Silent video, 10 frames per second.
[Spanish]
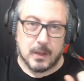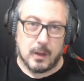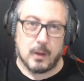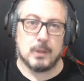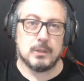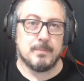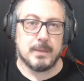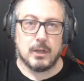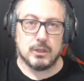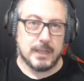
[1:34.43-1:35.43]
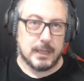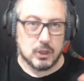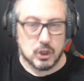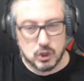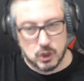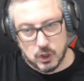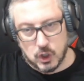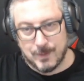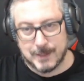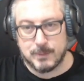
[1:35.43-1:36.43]
en cuanto empiece los directos
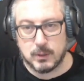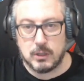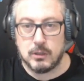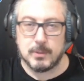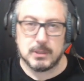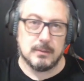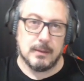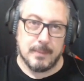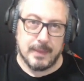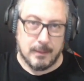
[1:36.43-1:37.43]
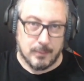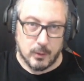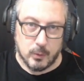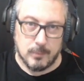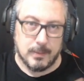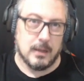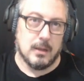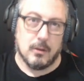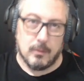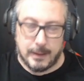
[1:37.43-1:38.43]
lo más prontito posible, empezaré por Europa,
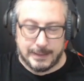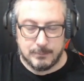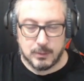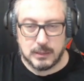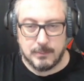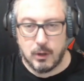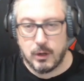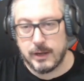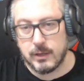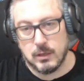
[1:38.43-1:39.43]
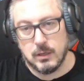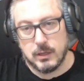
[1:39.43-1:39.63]
obviamente por tema horario,